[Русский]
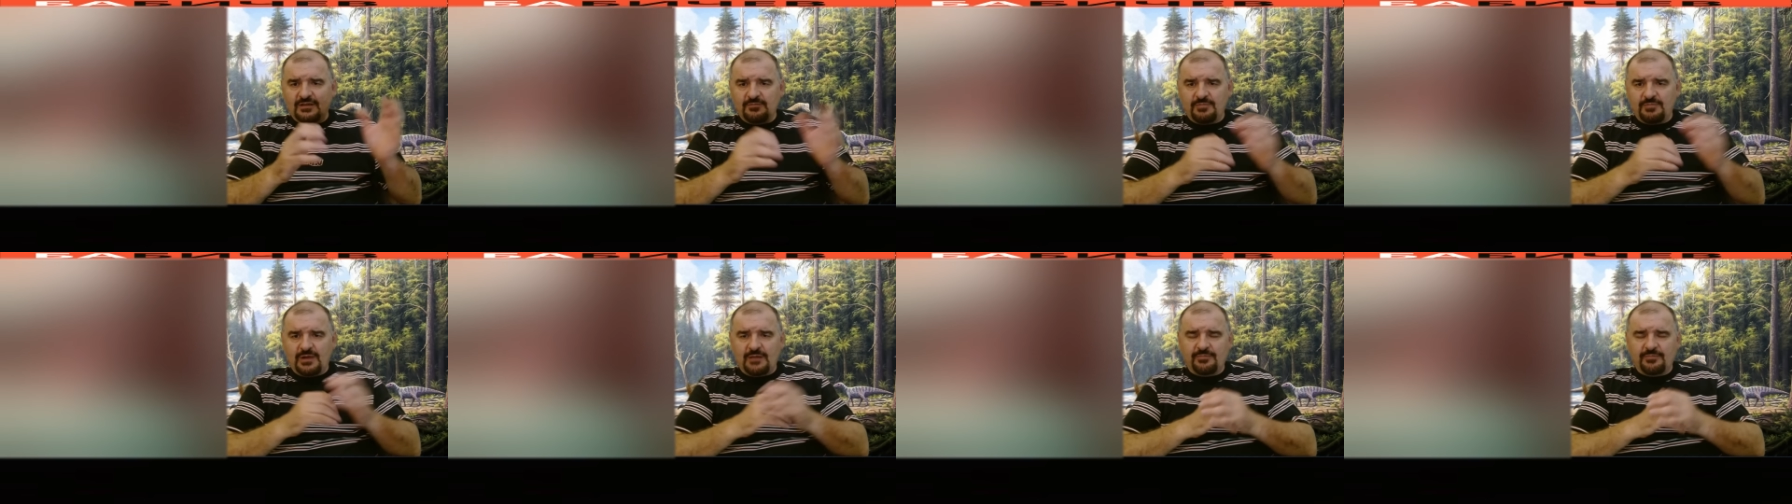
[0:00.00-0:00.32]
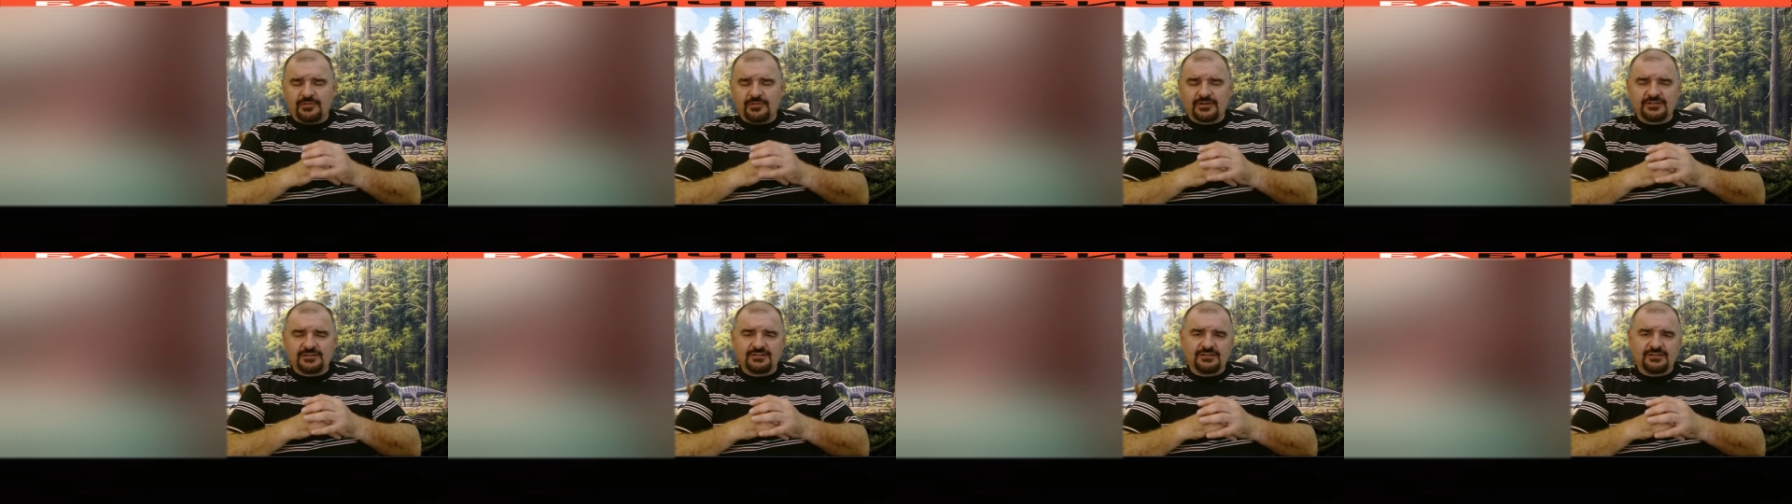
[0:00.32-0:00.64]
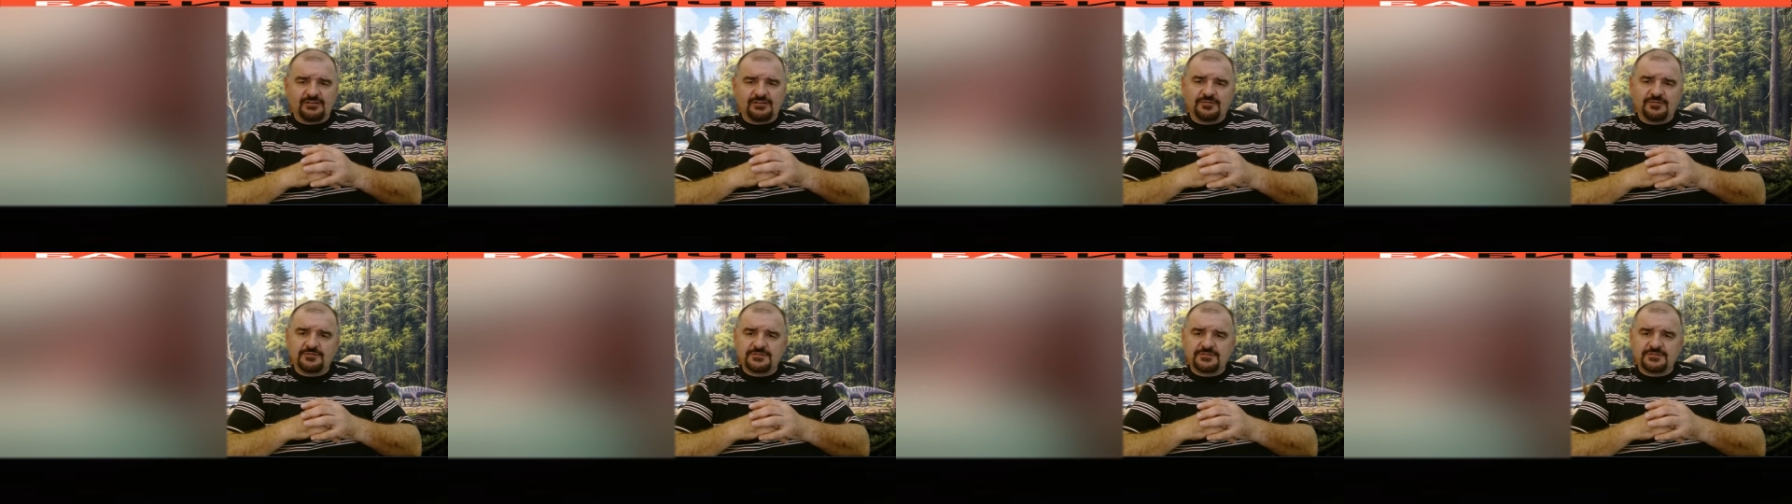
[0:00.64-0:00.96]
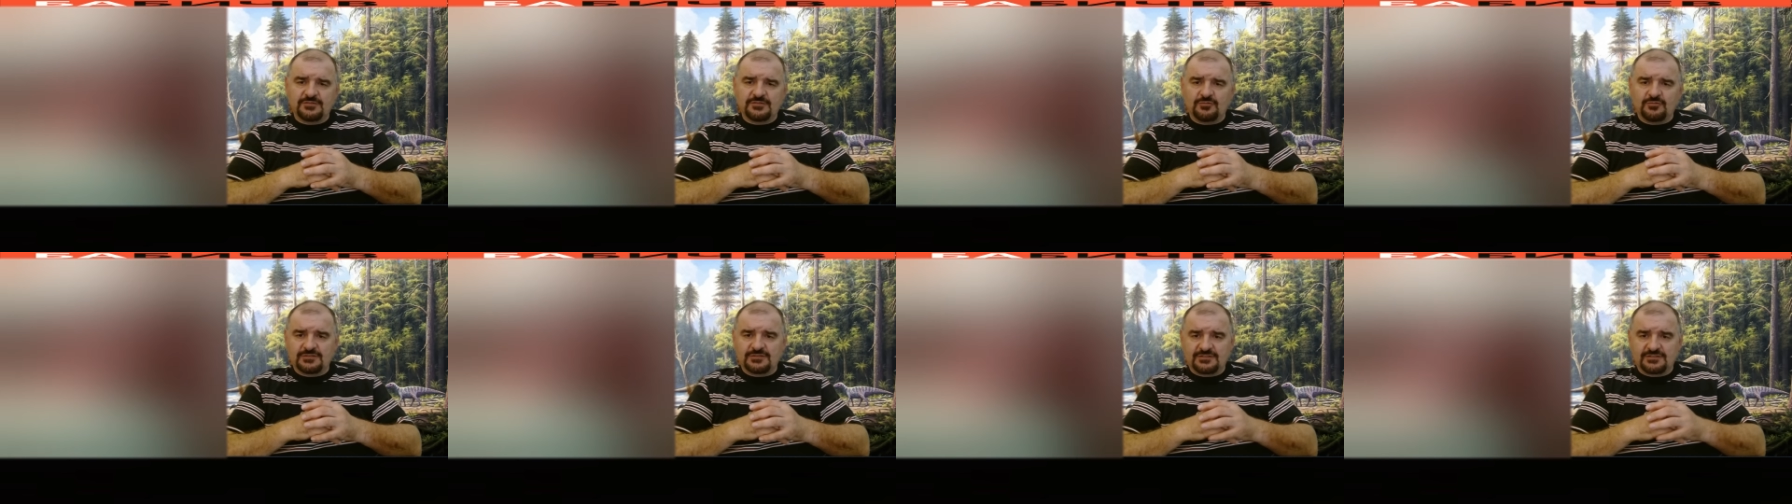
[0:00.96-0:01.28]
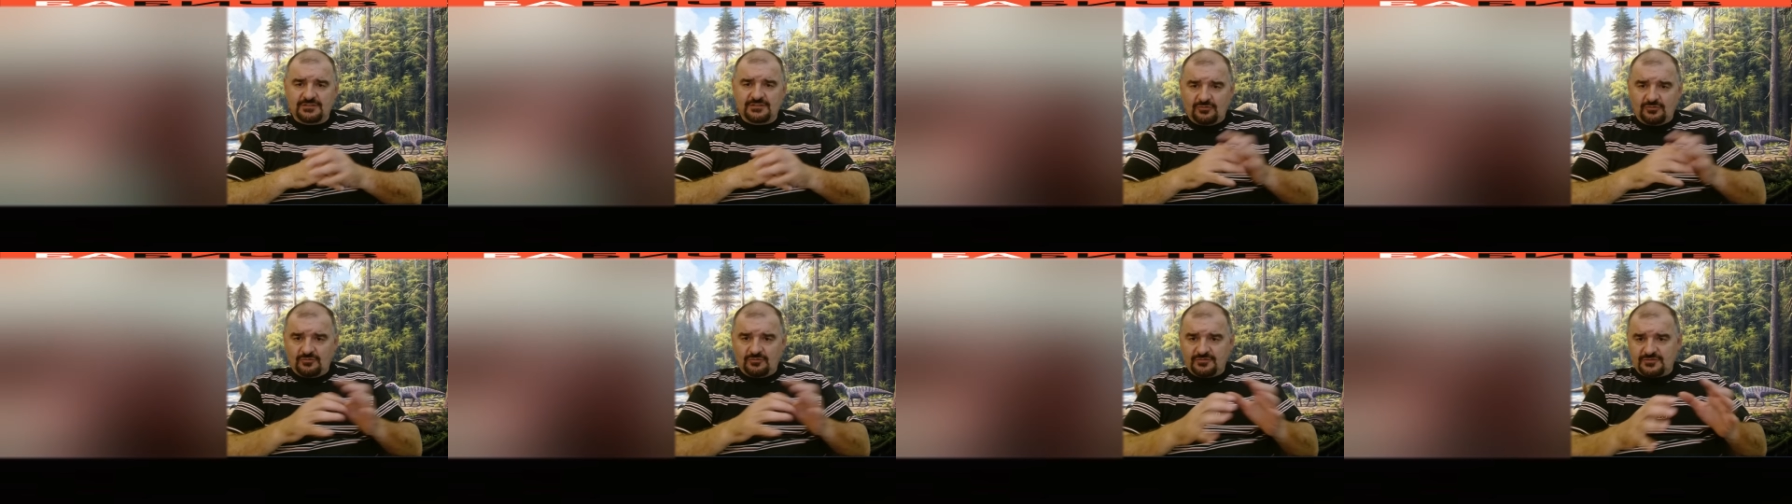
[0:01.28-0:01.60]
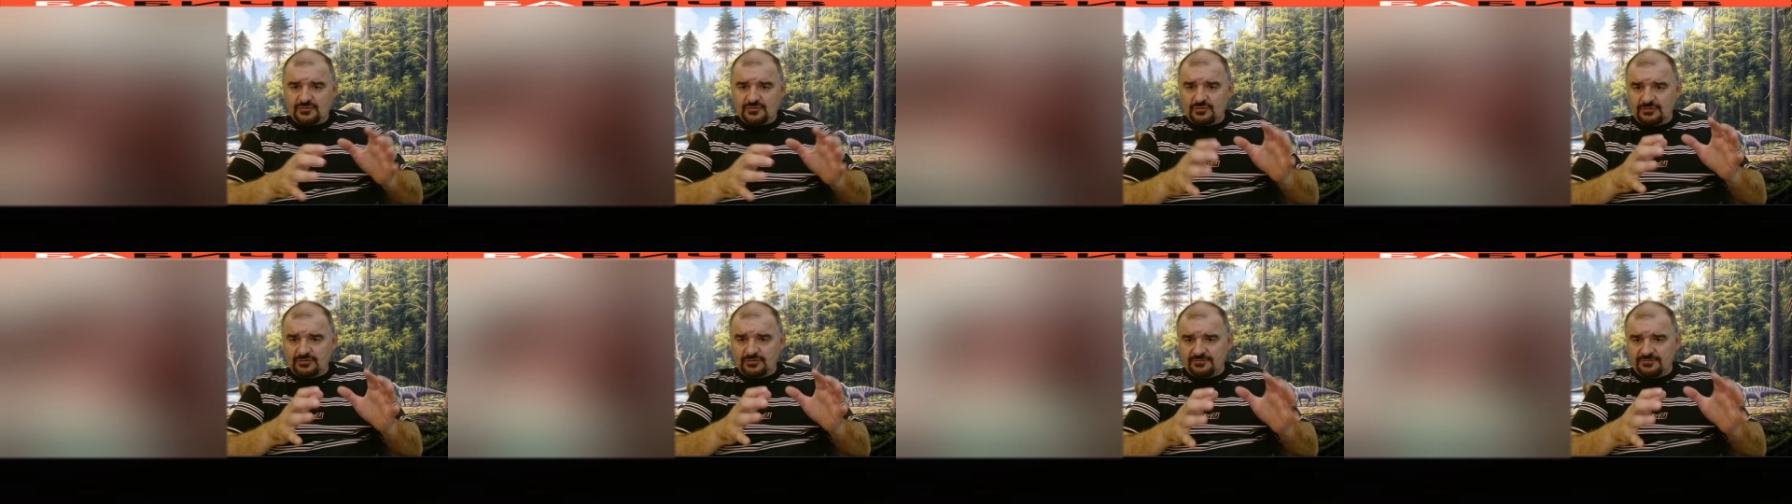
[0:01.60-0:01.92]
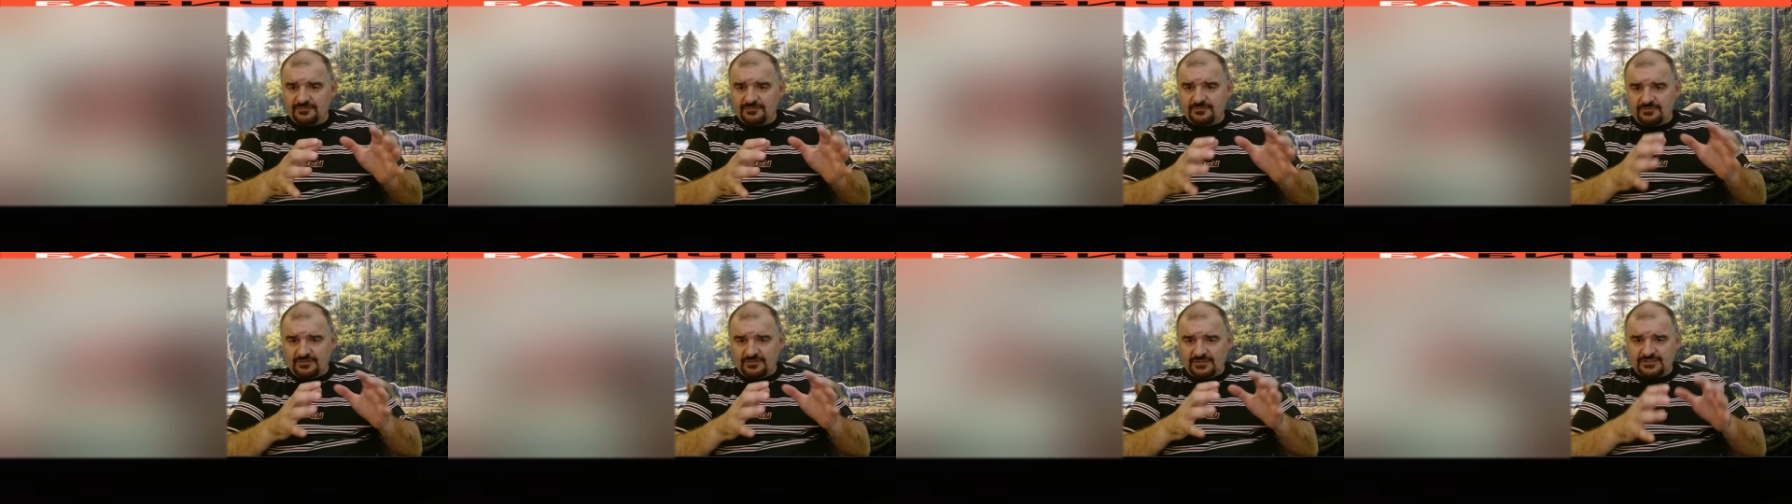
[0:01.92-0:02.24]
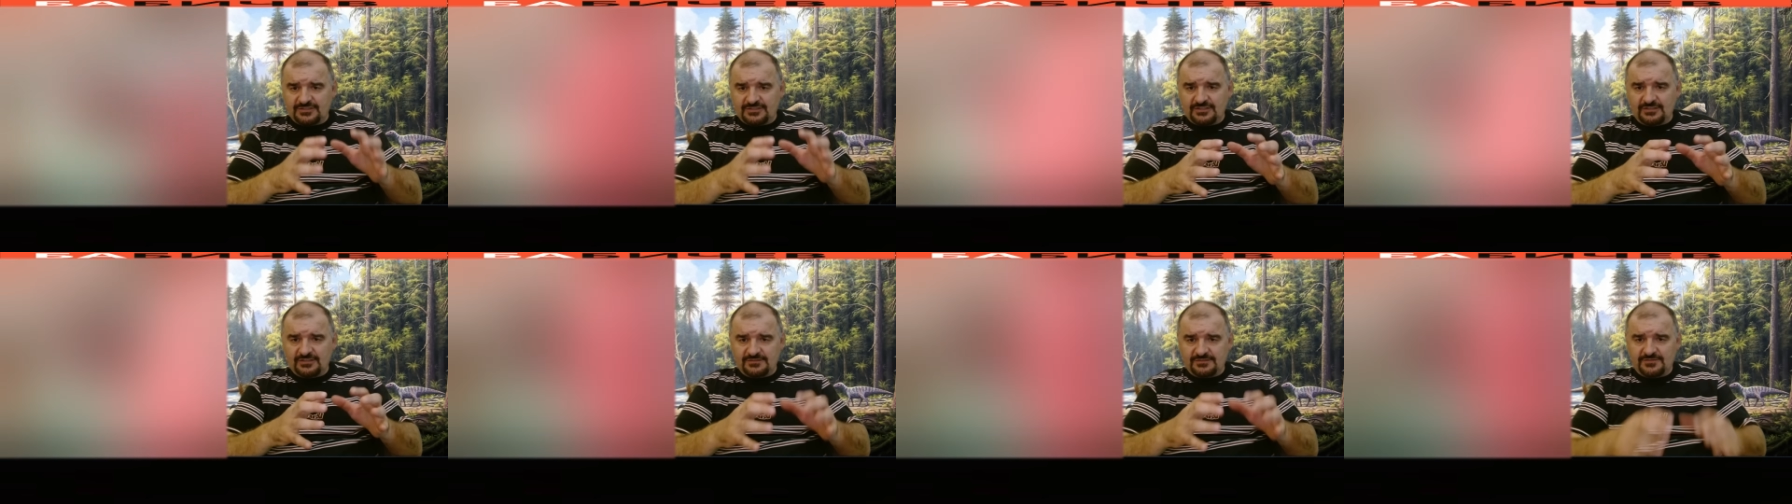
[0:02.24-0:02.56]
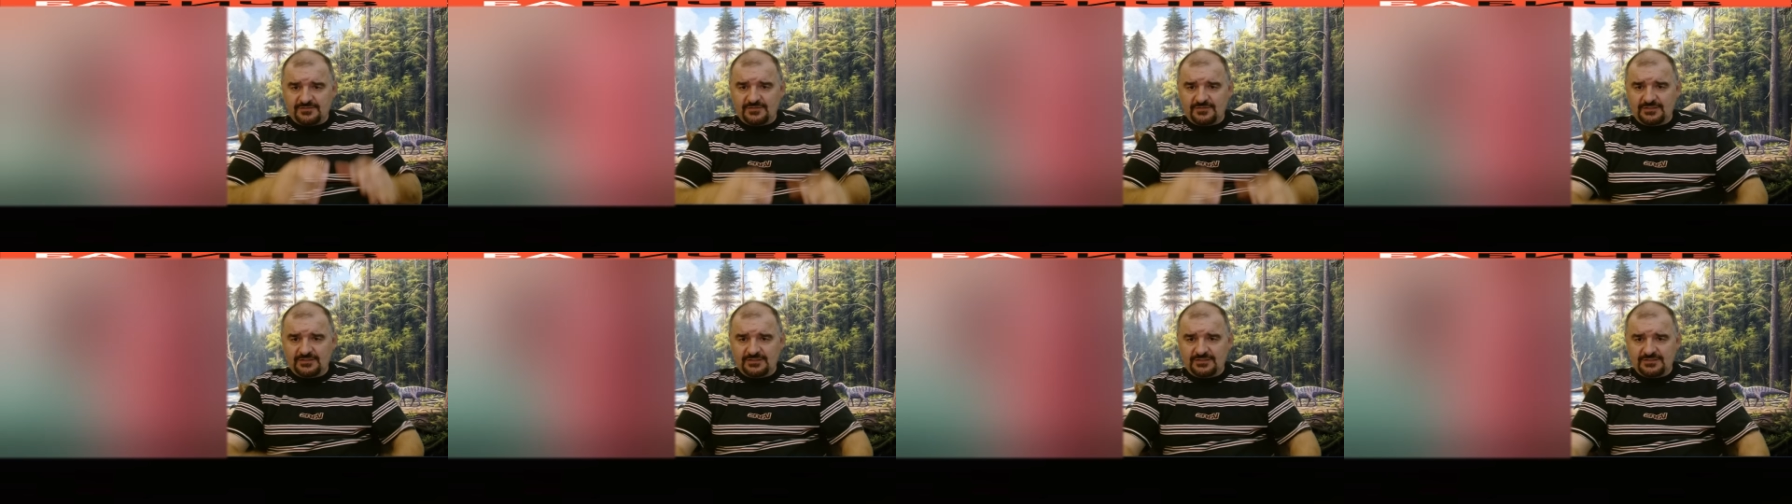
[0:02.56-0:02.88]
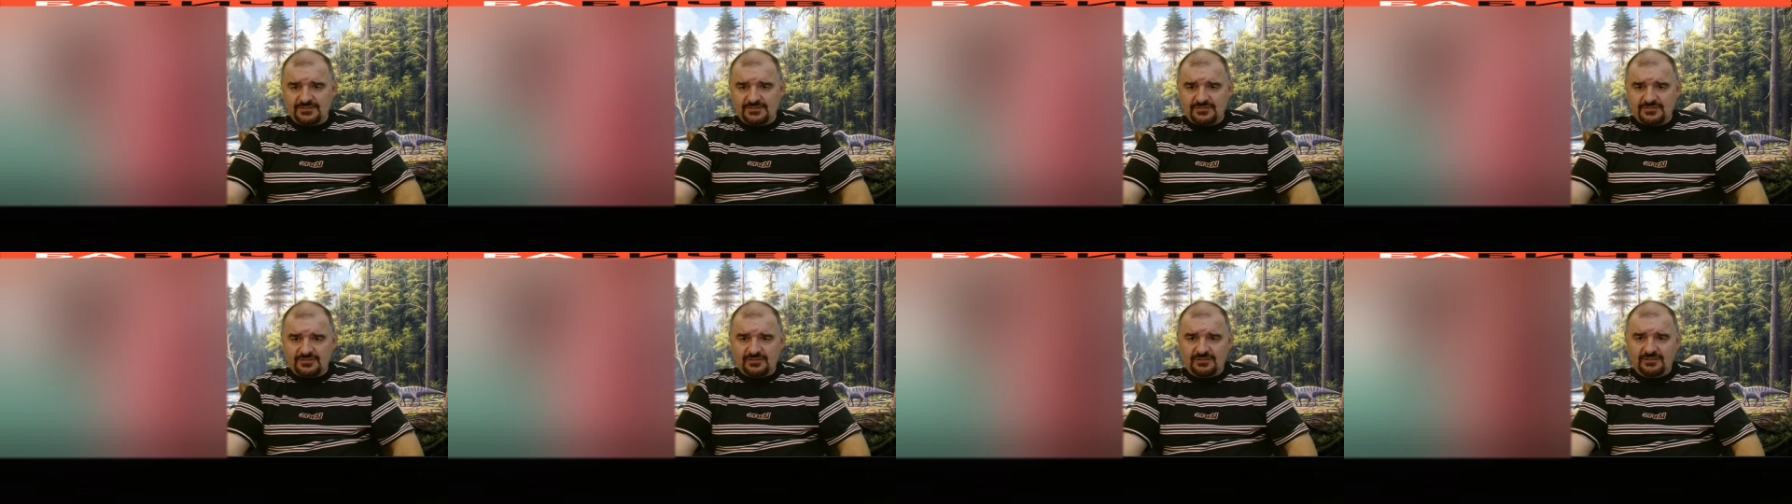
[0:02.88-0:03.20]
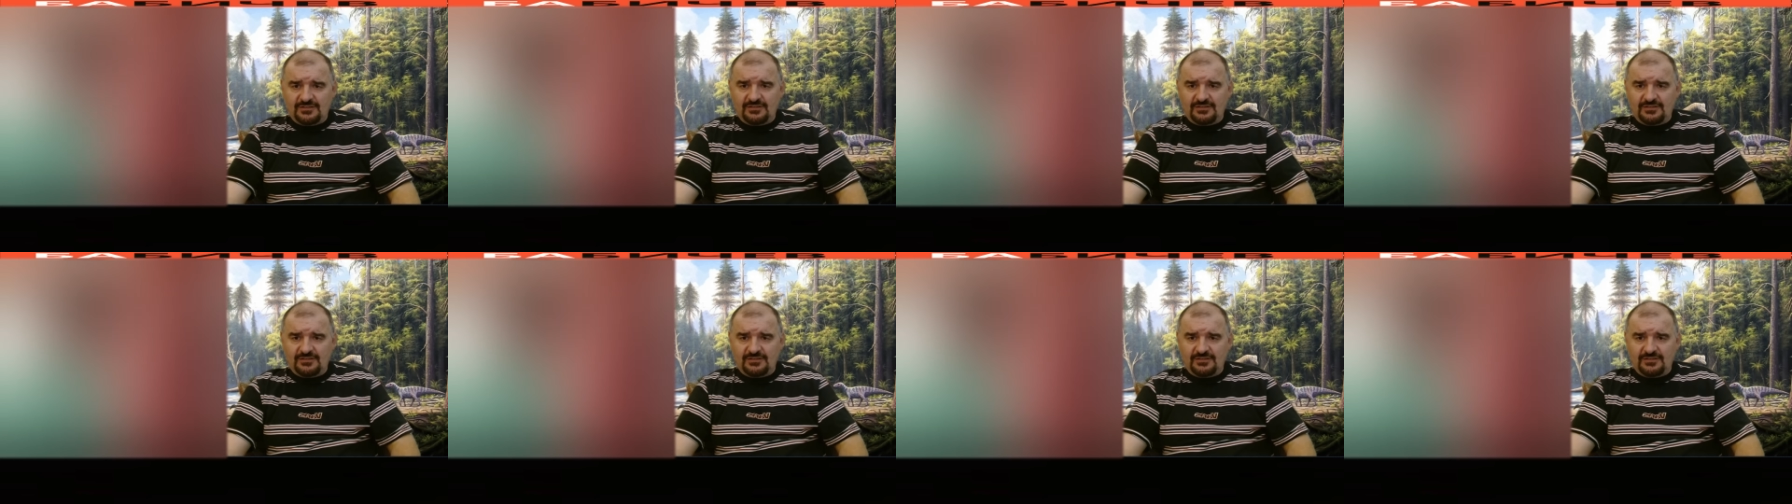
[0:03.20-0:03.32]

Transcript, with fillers: папоротников и всего остального, все это вложилось в 2000 лет?